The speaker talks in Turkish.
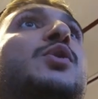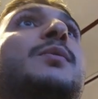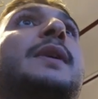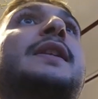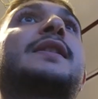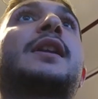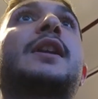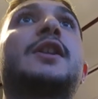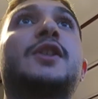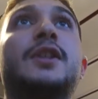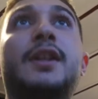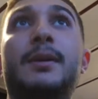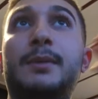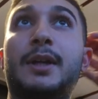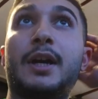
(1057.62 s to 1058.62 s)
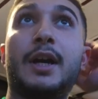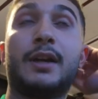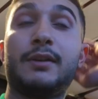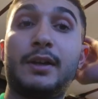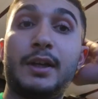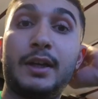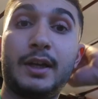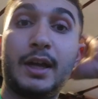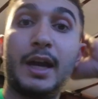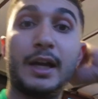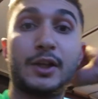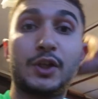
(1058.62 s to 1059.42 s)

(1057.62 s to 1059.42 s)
şu manzara eşliğinde bir kahve her